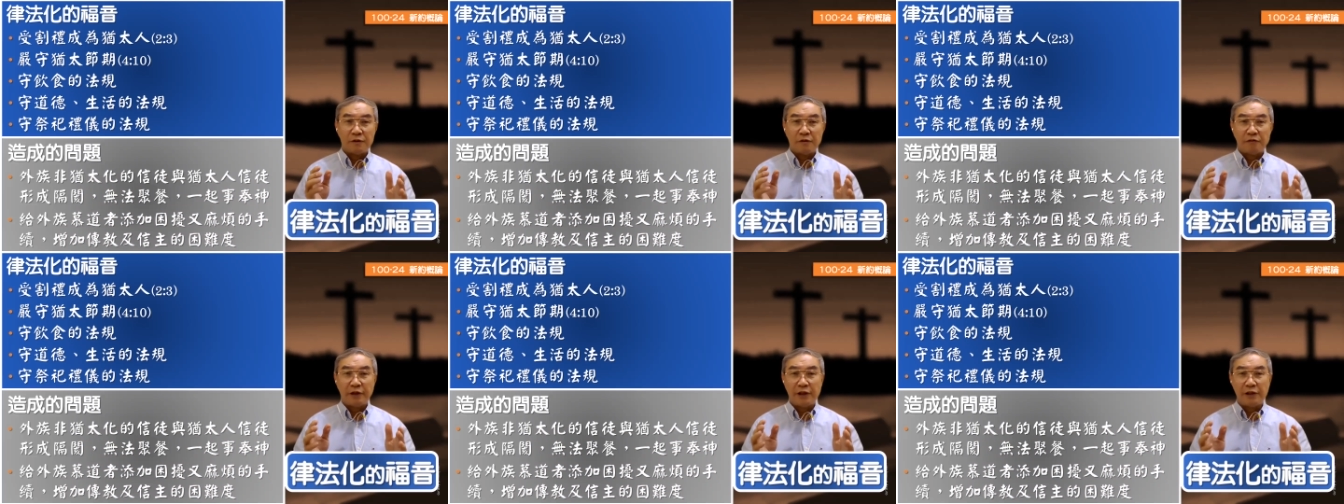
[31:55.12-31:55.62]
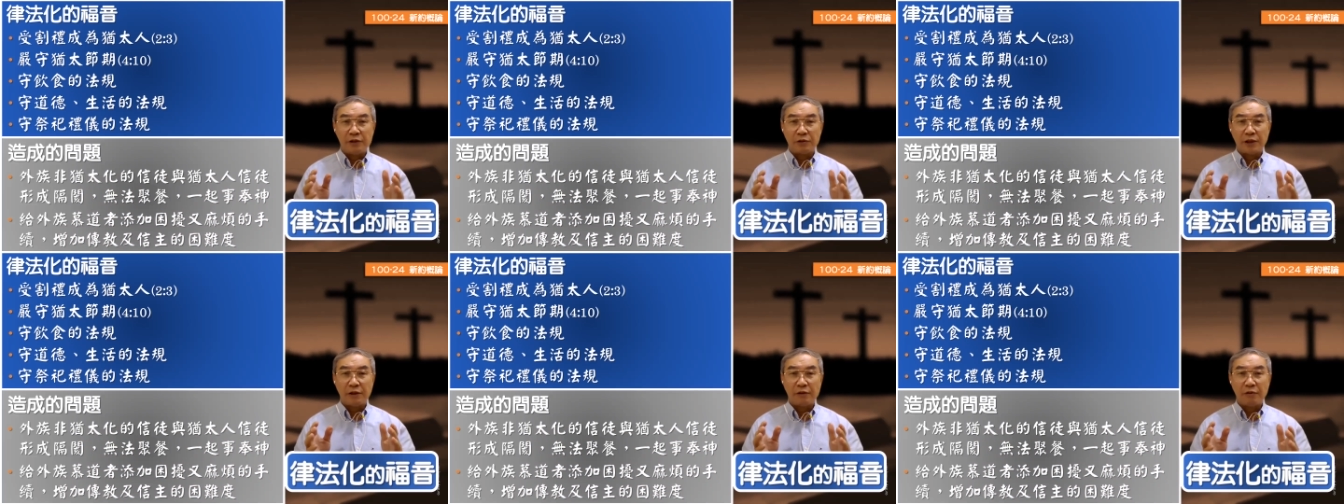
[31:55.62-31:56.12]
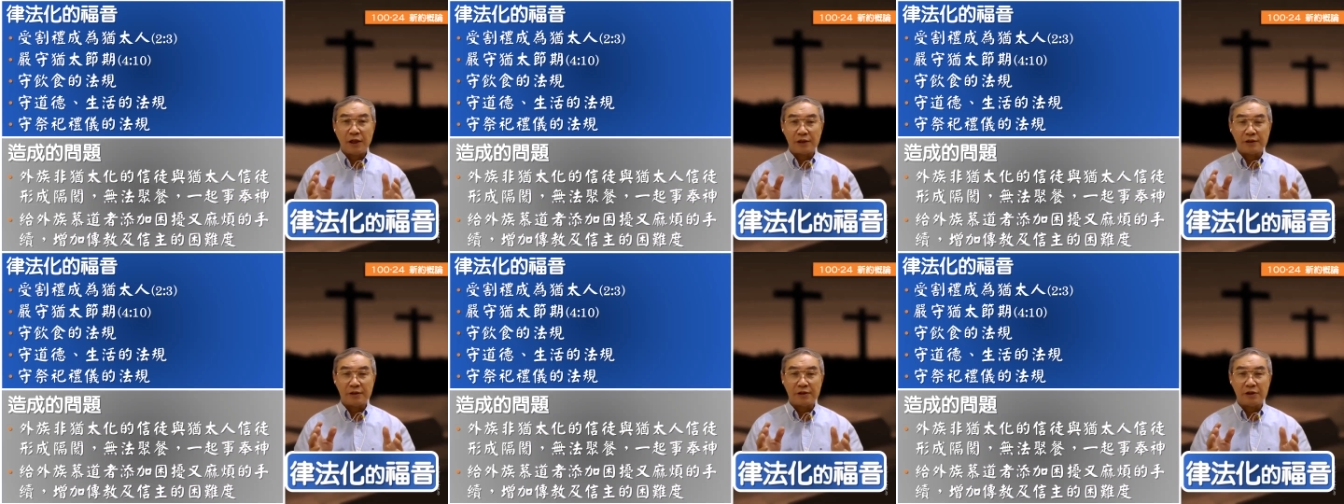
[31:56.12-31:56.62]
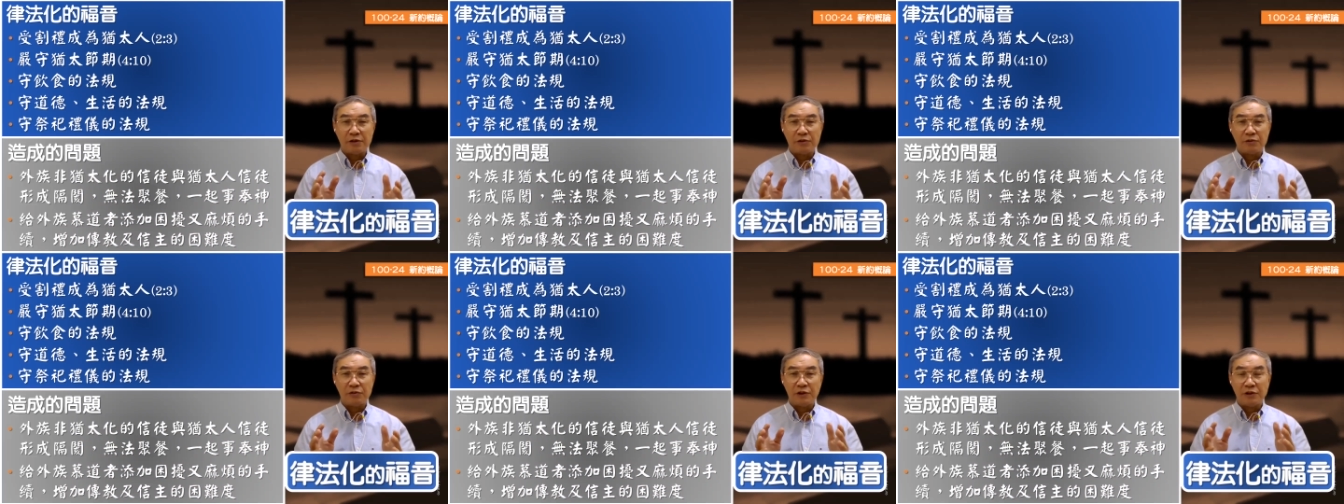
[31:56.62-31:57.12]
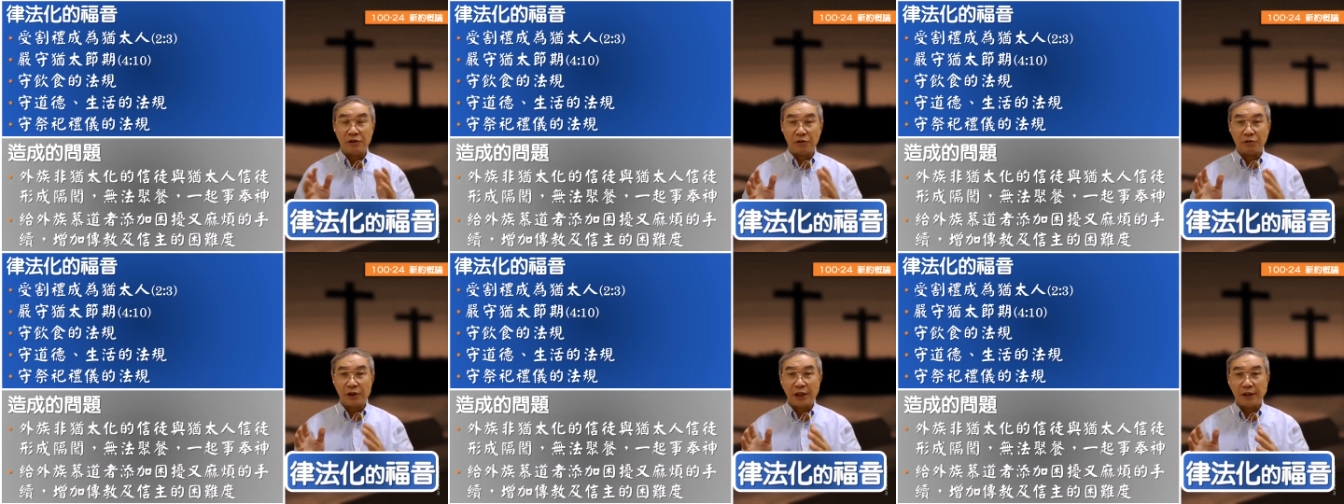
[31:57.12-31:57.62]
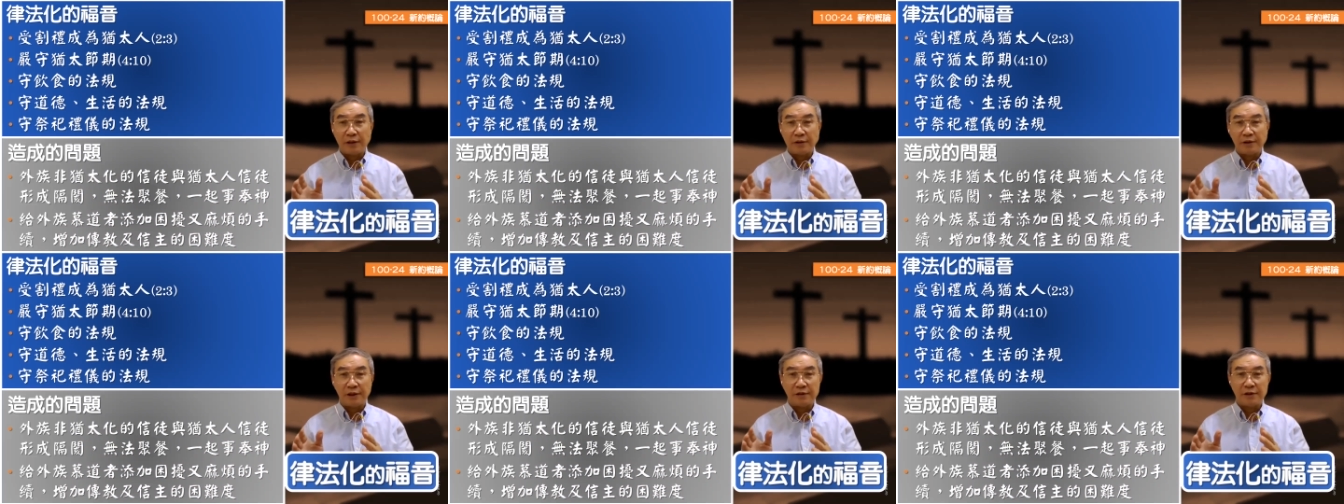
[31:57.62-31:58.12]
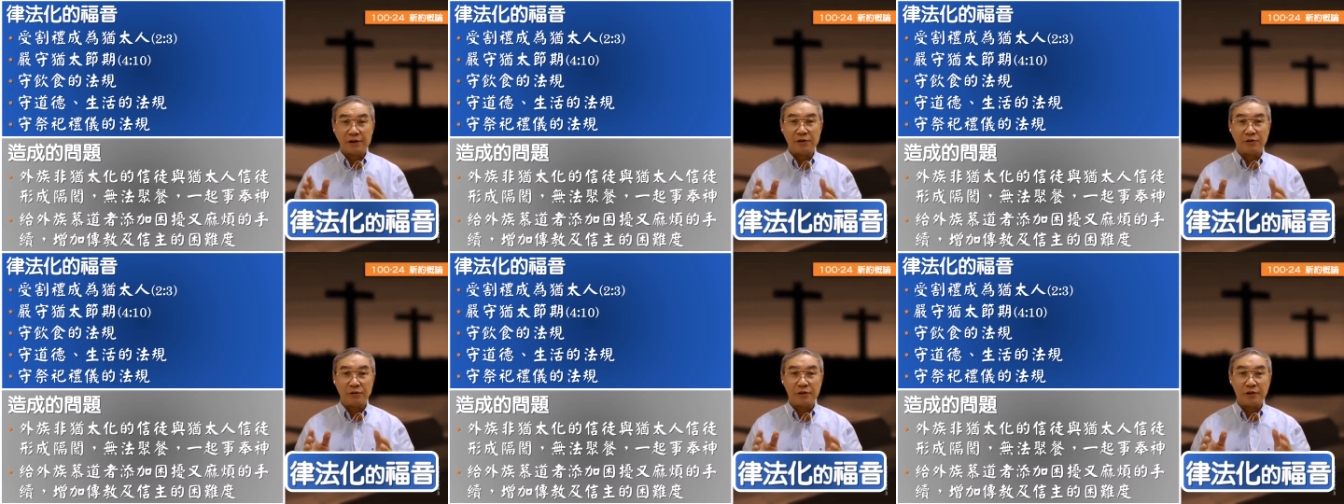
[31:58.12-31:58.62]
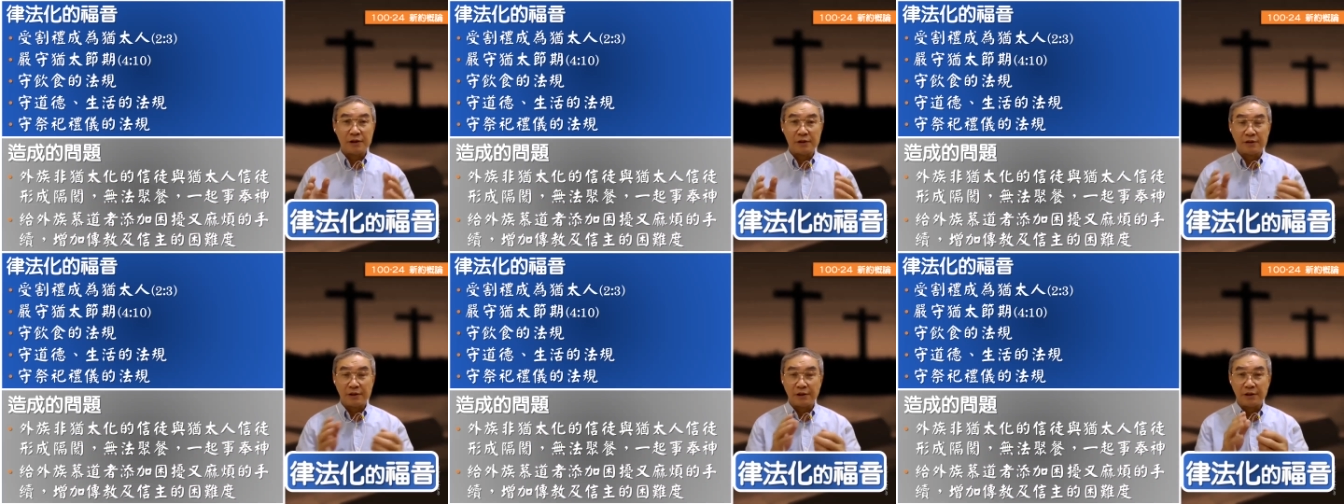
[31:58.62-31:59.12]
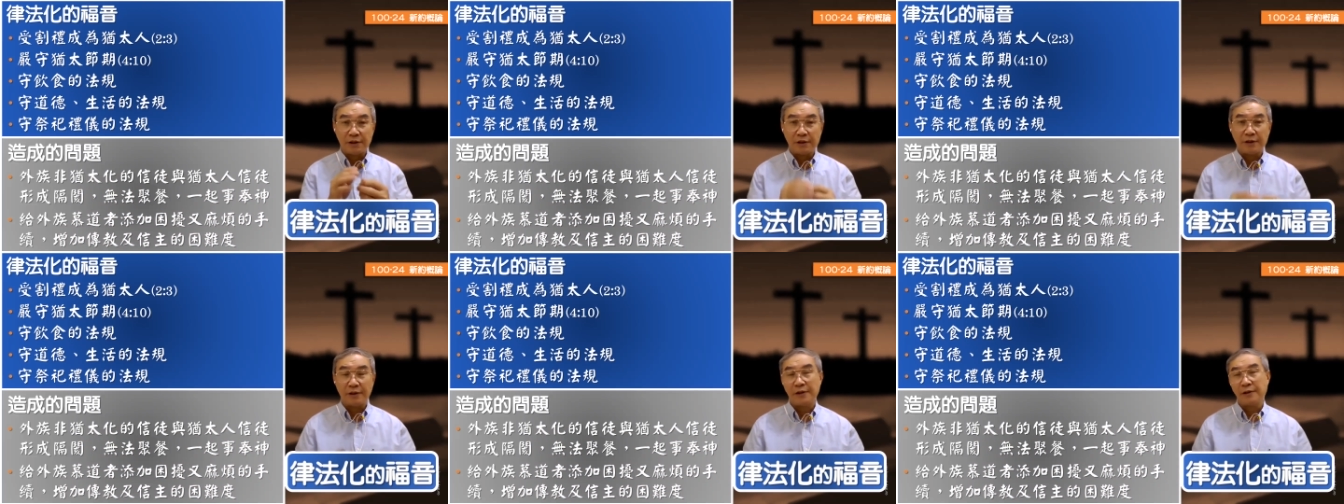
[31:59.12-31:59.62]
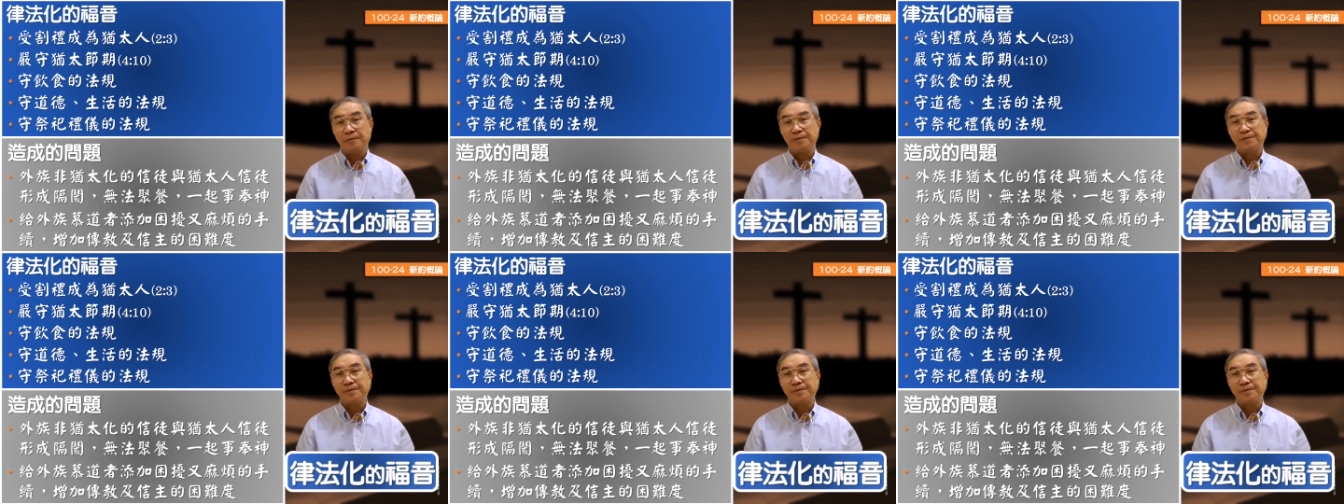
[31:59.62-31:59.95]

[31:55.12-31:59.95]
非犹太化的信徒与犹太人信徒之间形成隔阂，